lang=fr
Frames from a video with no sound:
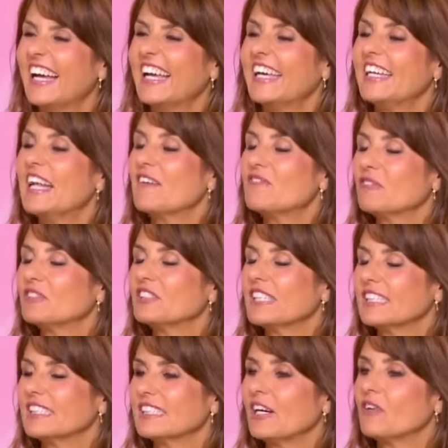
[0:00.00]
et là, vous vous
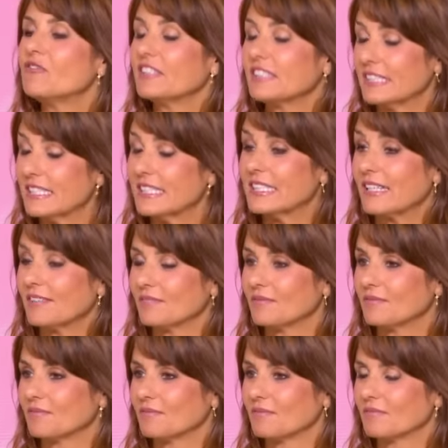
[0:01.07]
êtes dit, en fait, c'est ça.
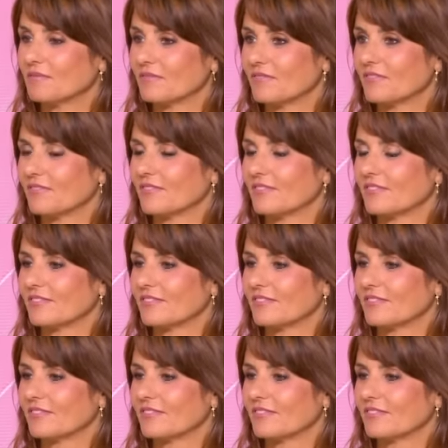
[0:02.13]
J'ai dit, mais qu'est-ce qui s'est